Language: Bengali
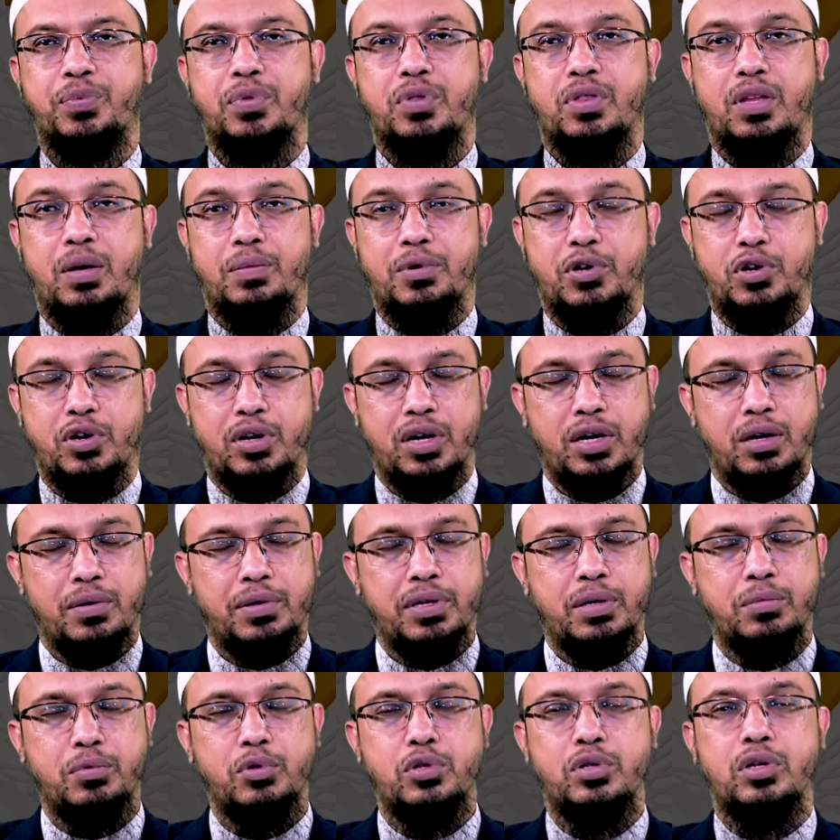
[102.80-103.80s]
তো এই বিষয়টাকে
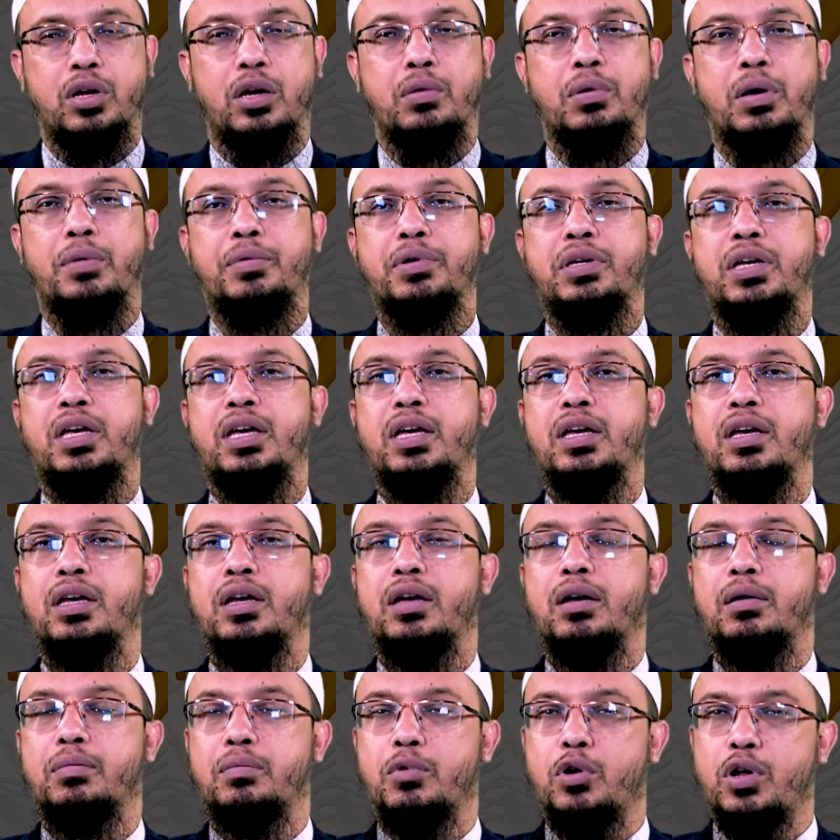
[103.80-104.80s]
আমাদের বুঝতে হবে এমনকি
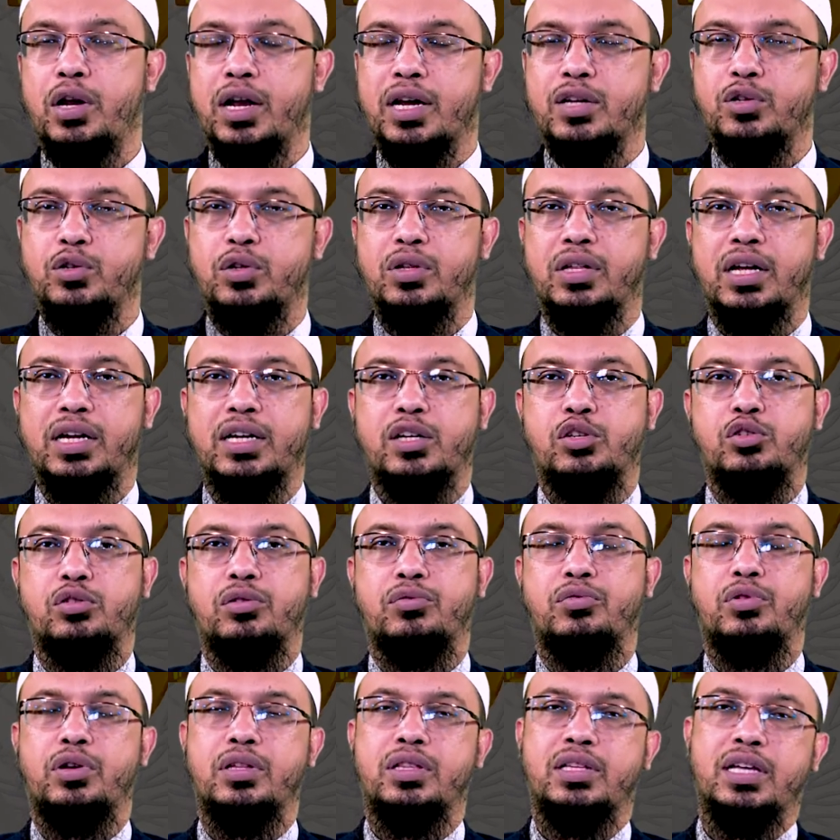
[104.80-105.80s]
মহিলারা যদি থাকেন
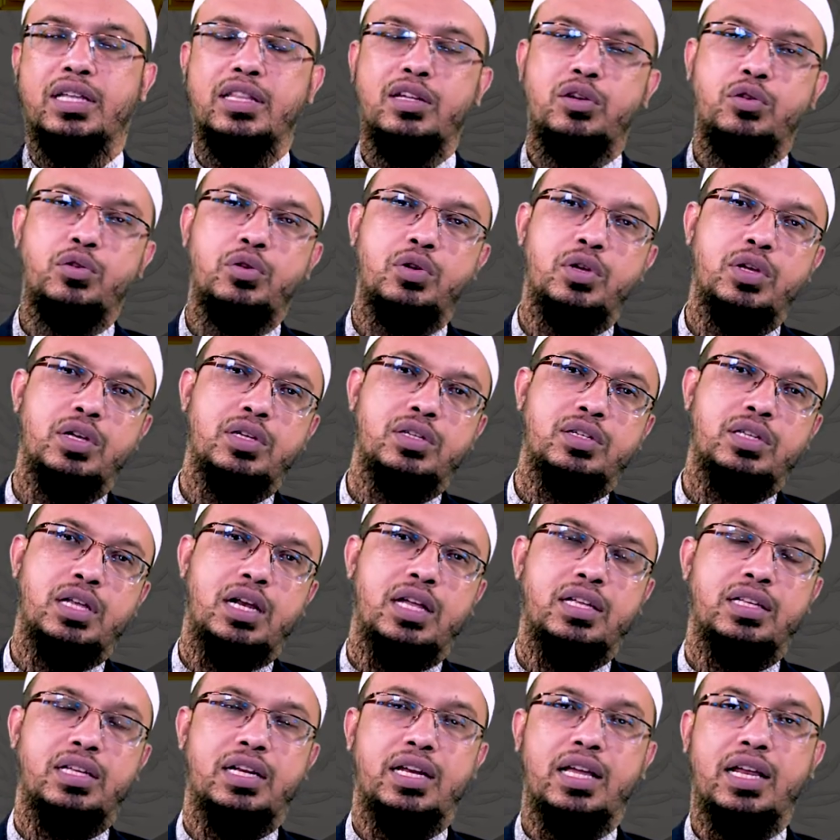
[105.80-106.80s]
সফরে তাদেরও
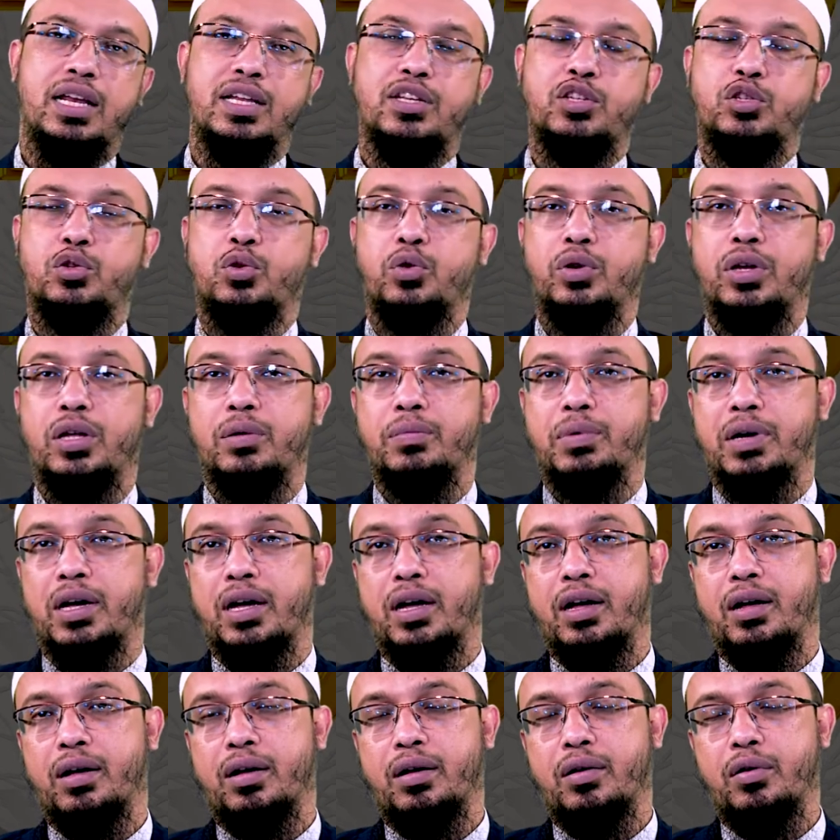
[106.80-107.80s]
সালাতের অ্যারেঞ্জ করে বা
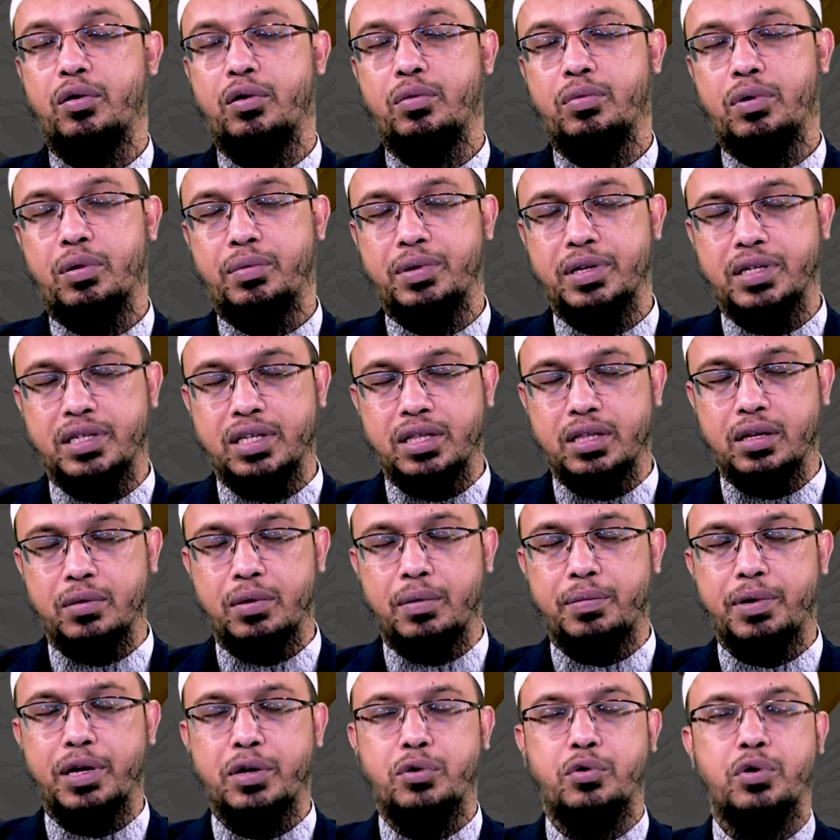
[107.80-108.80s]
ওইভাবে
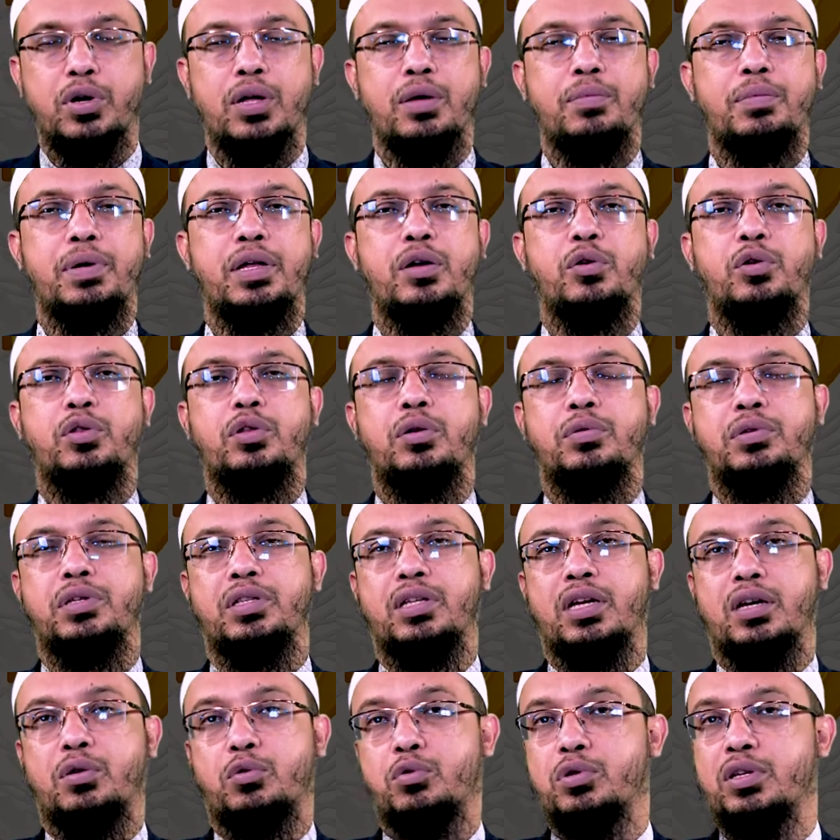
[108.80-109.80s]
চিন্তাভাবনা করে বের হতে হবে যে
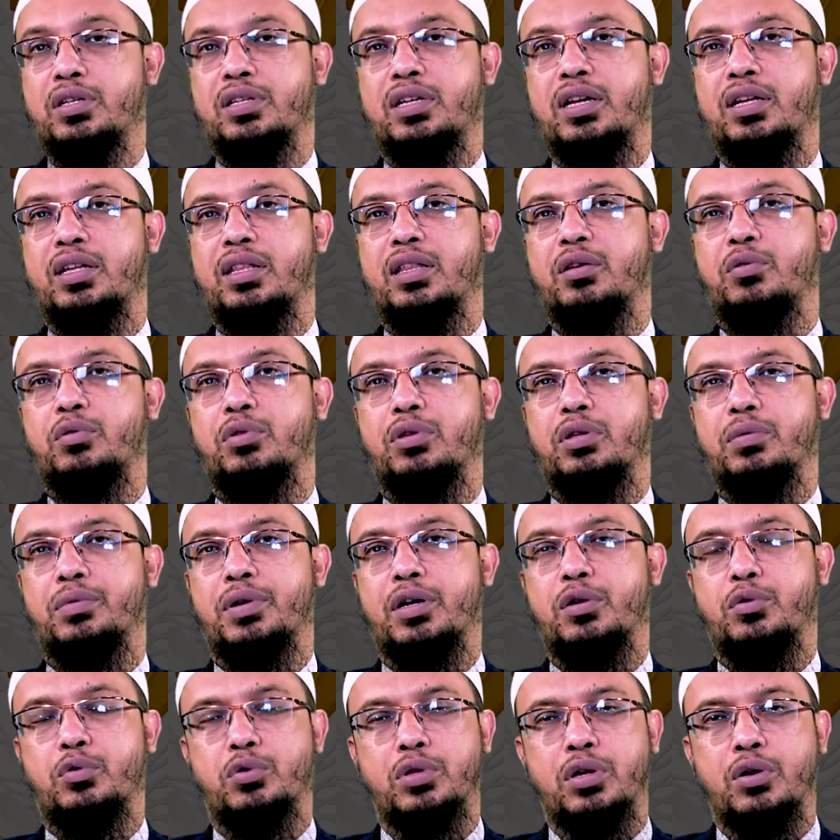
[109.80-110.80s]
তারা কোথায় সালাদ আদায় করতে
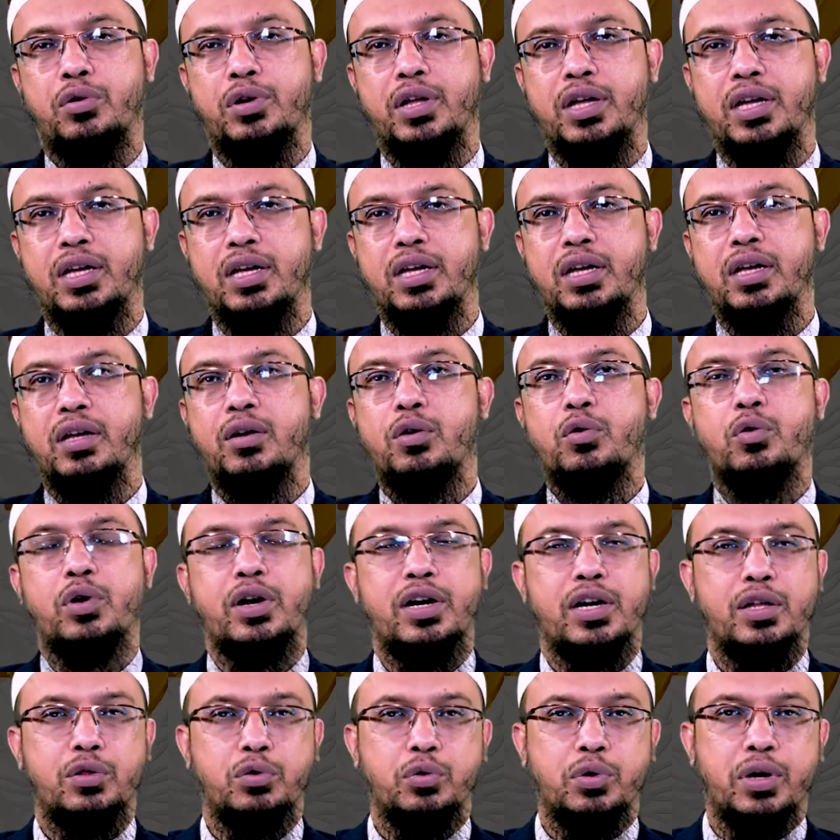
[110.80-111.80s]
পারেন কোথাও নেই কোনো
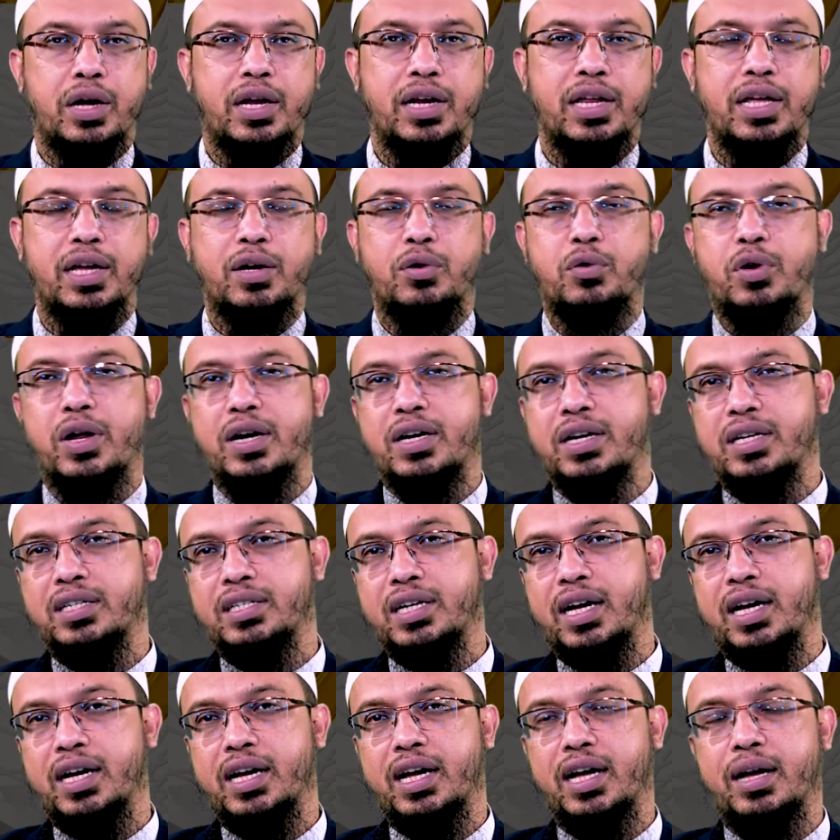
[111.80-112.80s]
একটা দোকানে কোনো একটা
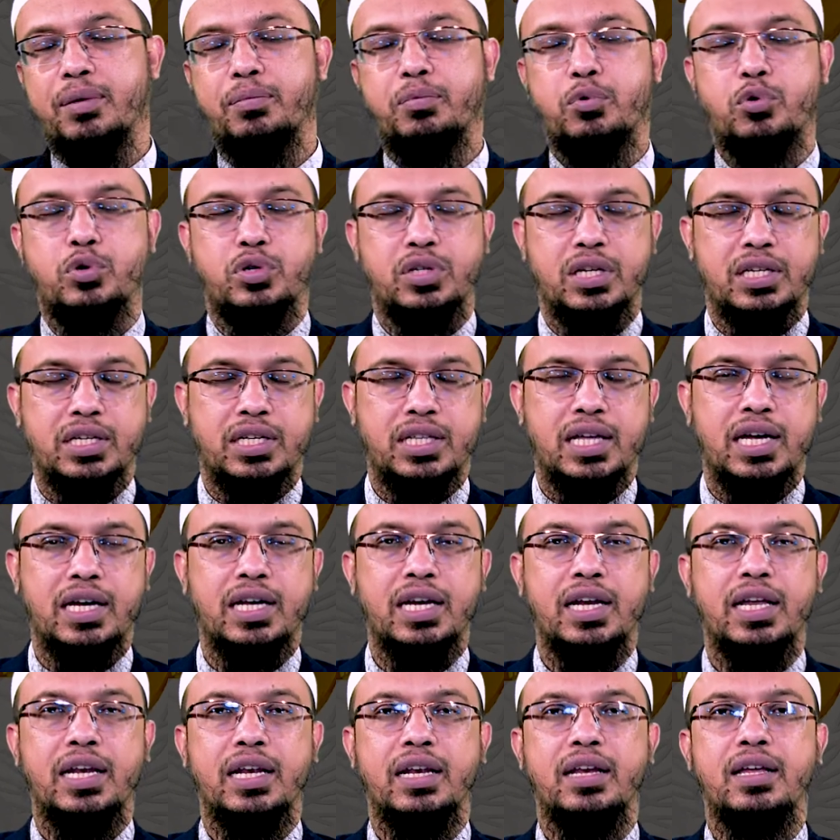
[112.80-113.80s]
জায়গায় পুরুষ সাথে
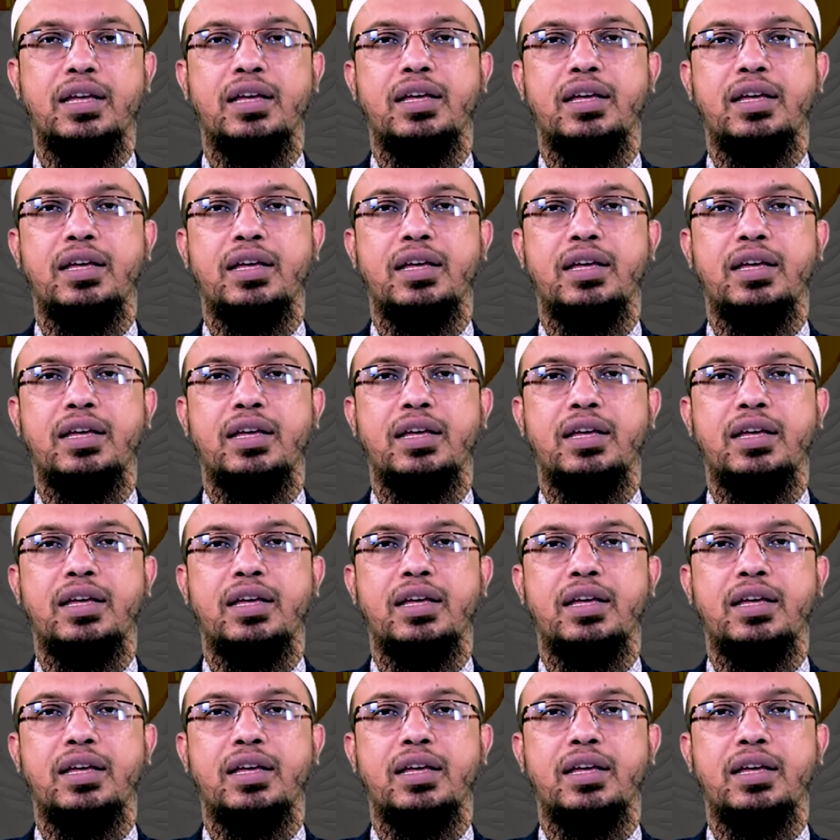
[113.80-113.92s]
থাকলেন